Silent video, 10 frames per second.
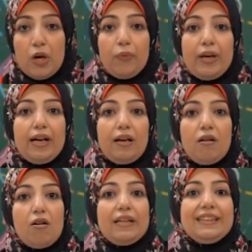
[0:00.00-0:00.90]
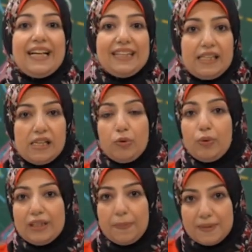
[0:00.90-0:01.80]
وهي علاقة تغيير
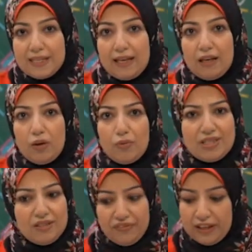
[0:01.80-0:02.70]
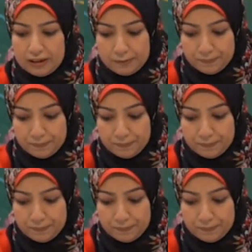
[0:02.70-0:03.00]
وتبديل واستفادة